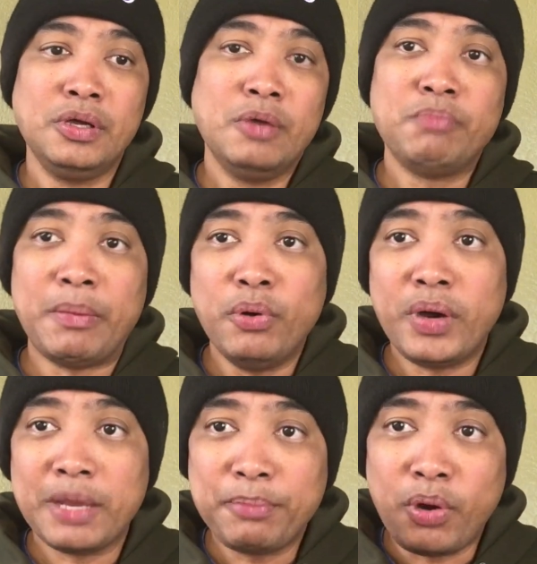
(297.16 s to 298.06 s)

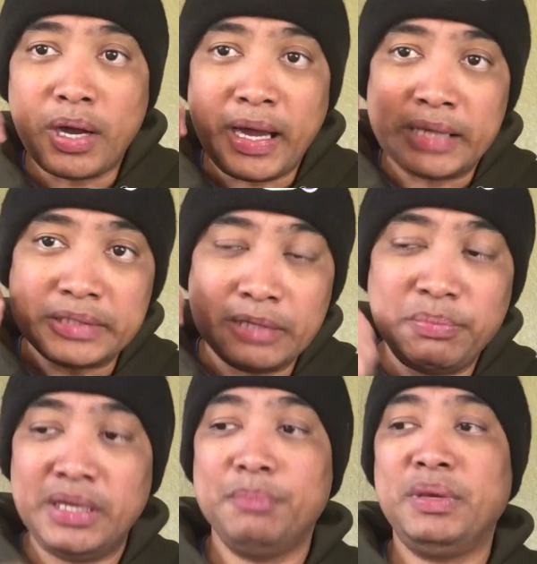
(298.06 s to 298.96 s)
mabuhay po ang ating
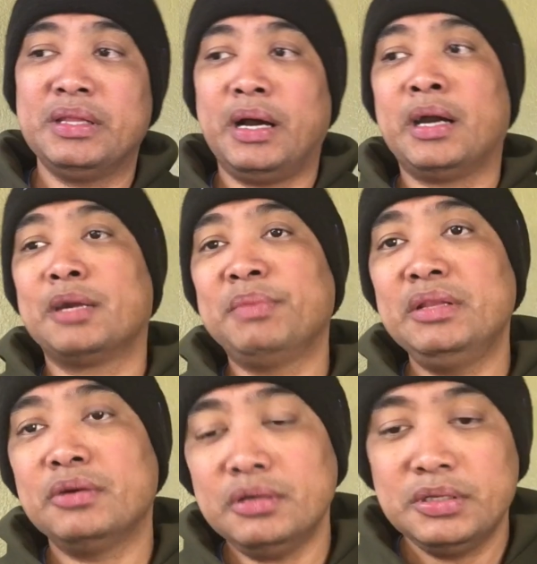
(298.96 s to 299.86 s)
Philippine Army,
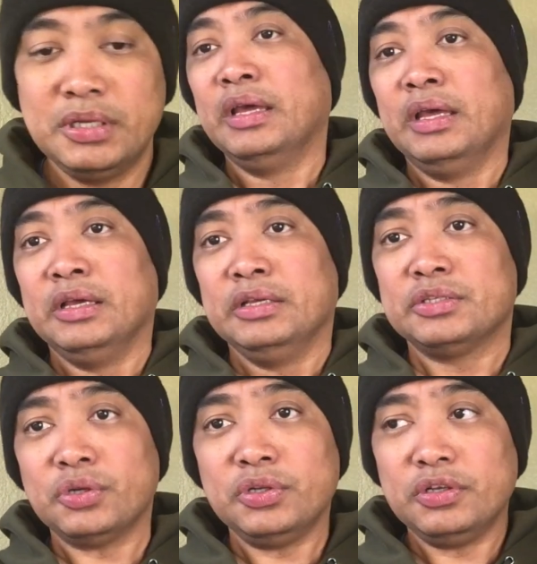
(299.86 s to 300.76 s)
no?
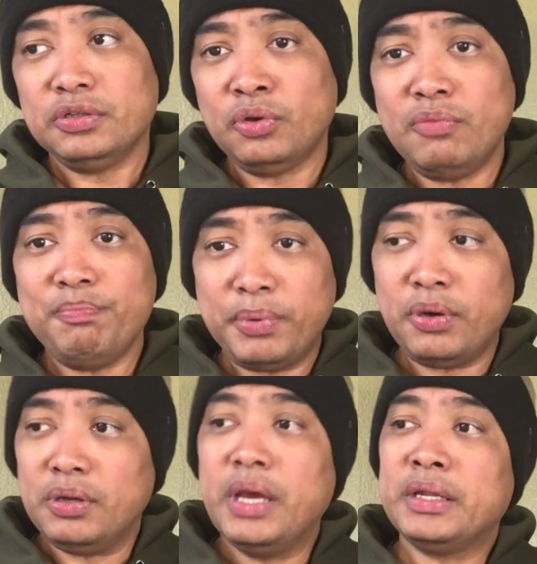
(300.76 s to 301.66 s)
So, doon
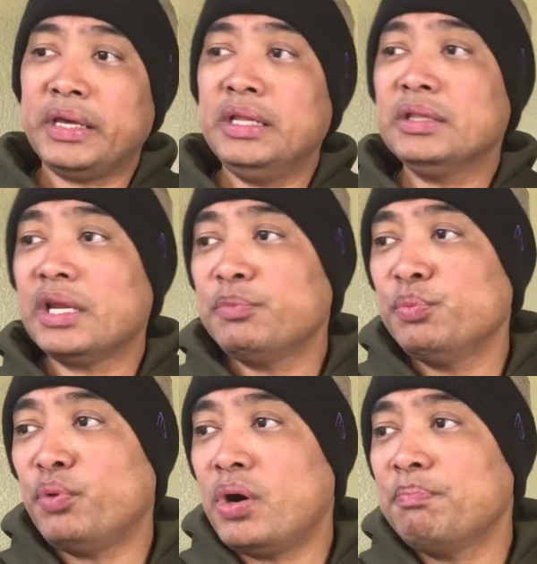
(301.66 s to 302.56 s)
po, na-interview
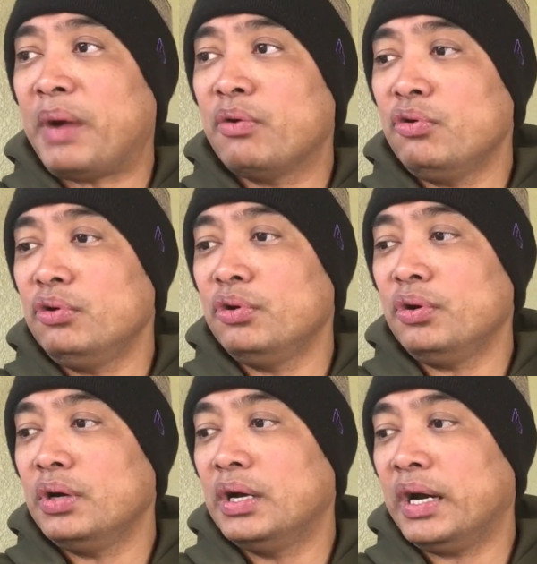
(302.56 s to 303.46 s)
po ang
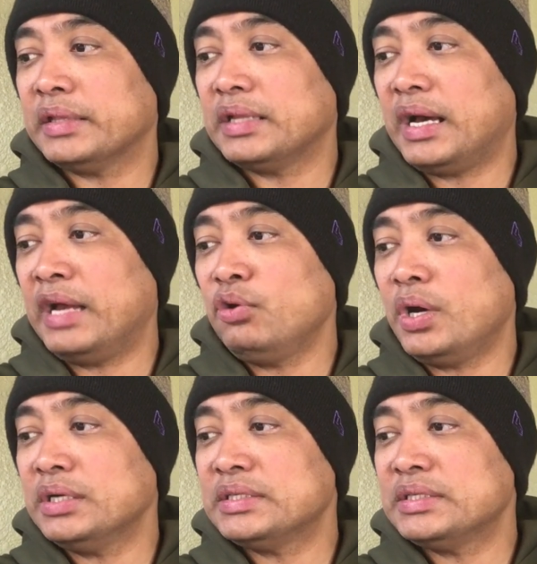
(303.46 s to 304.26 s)
Pangulo at ano ang